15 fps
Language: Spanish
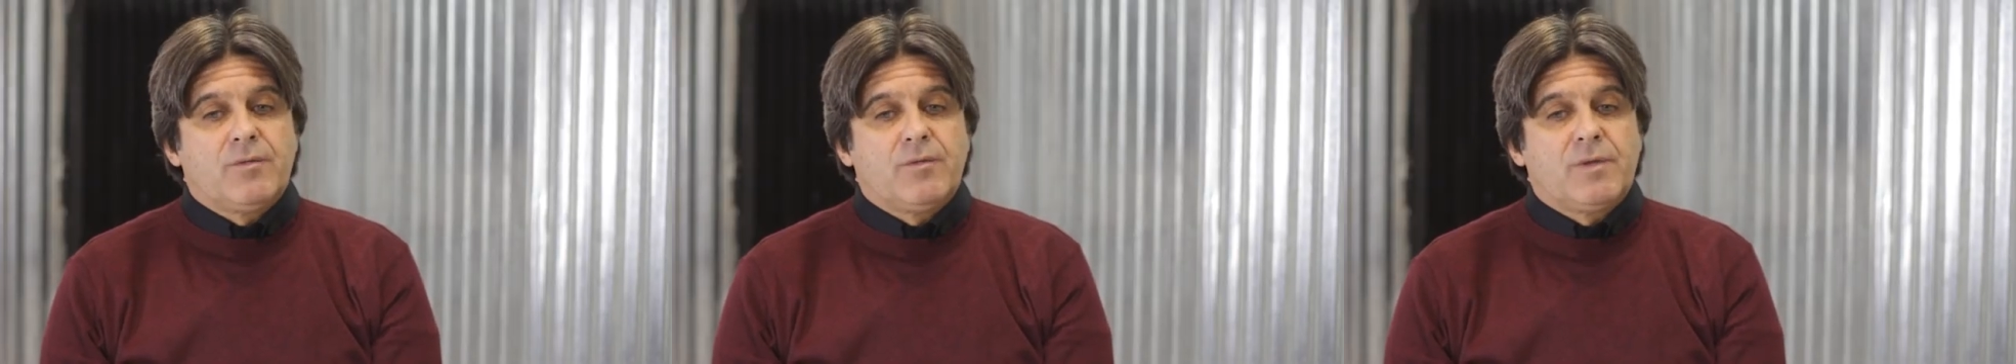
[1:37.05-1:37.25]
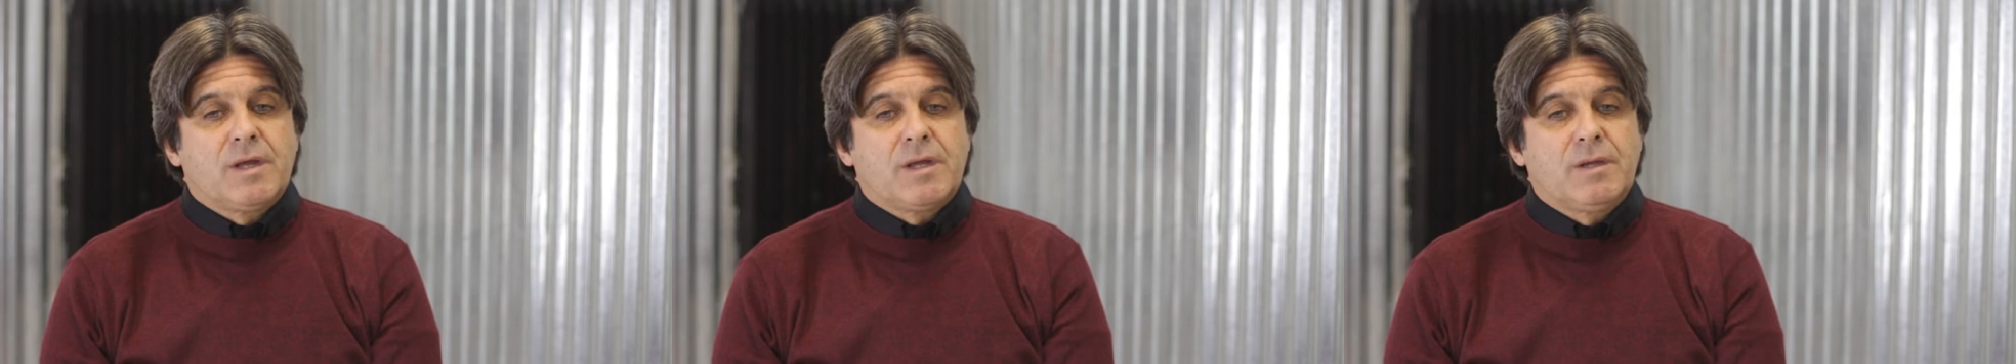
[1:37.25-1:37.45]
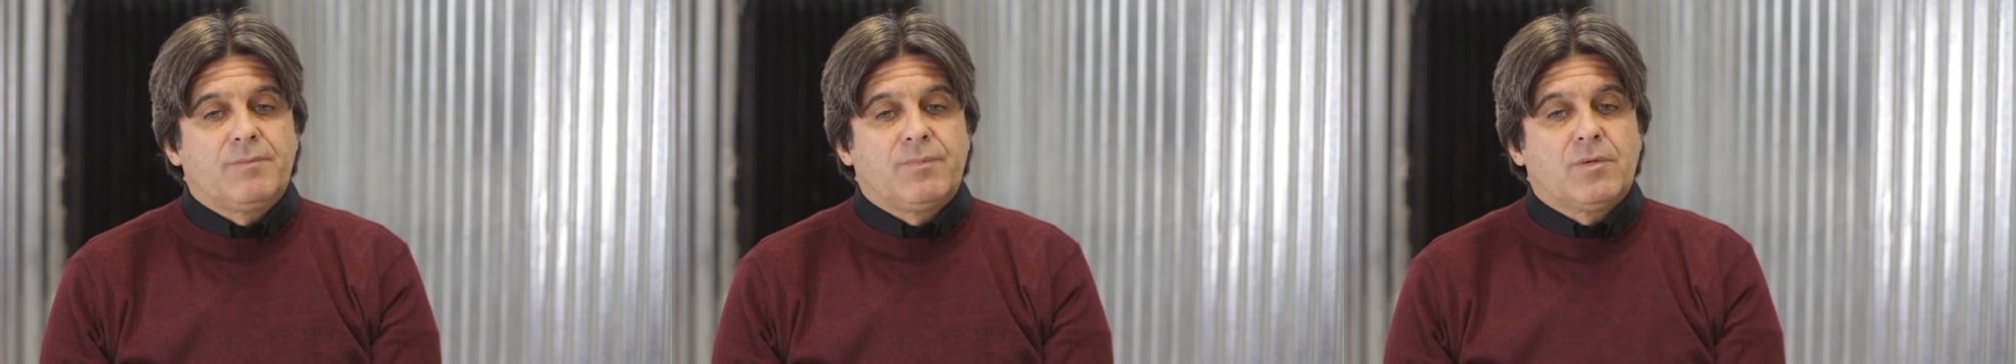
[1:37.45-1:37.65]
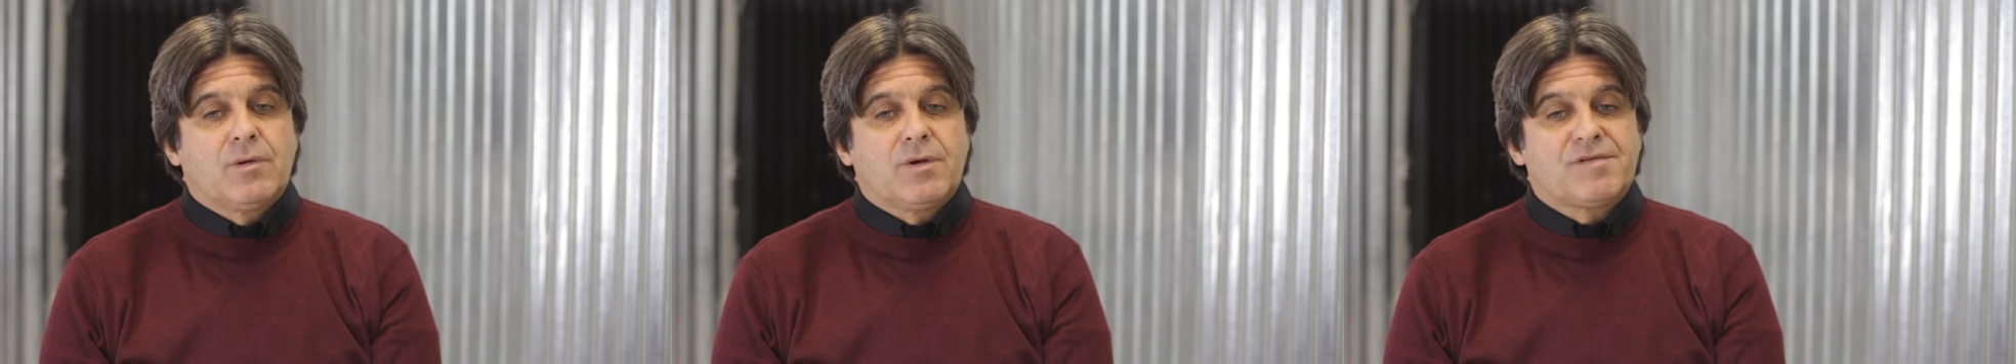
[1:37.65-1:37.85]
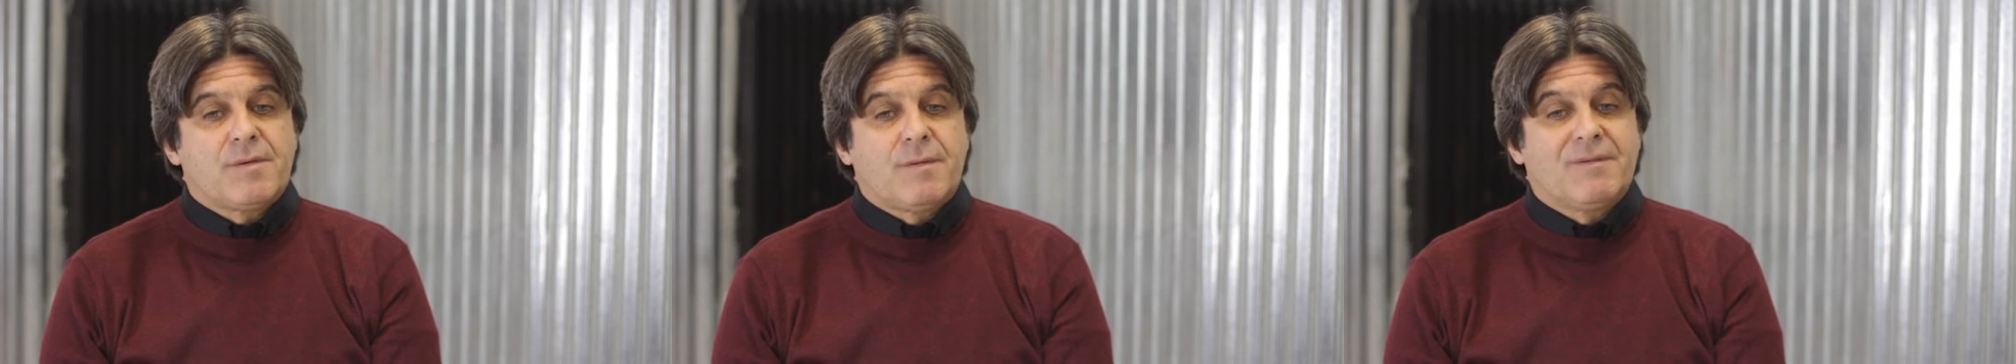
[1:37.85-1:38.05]
en un
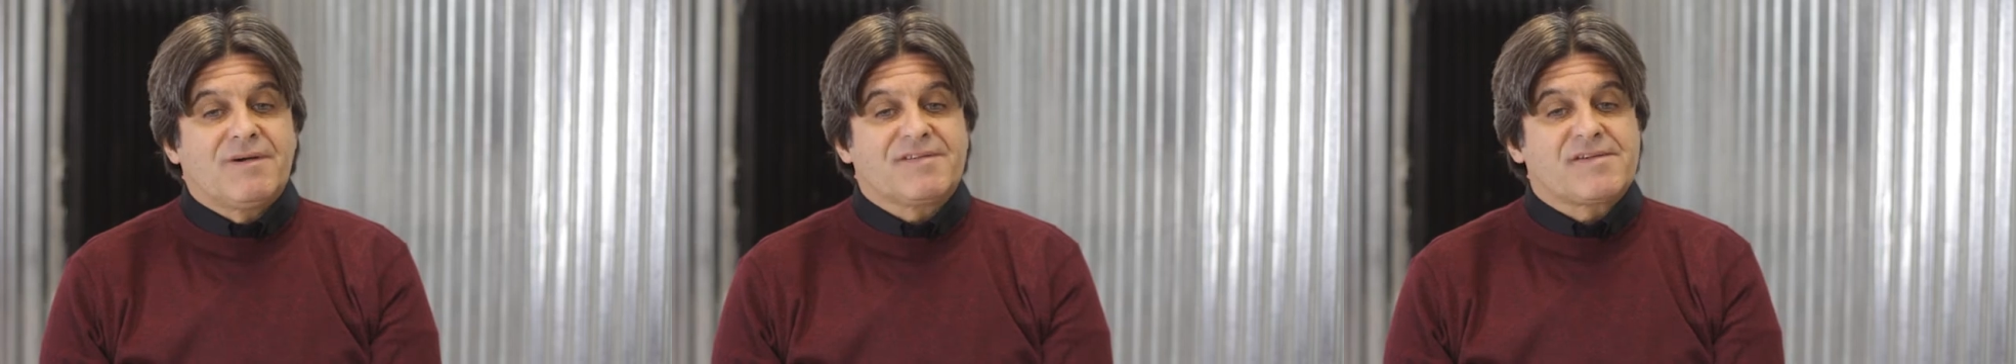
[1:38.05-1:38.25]
equipo que se llamaba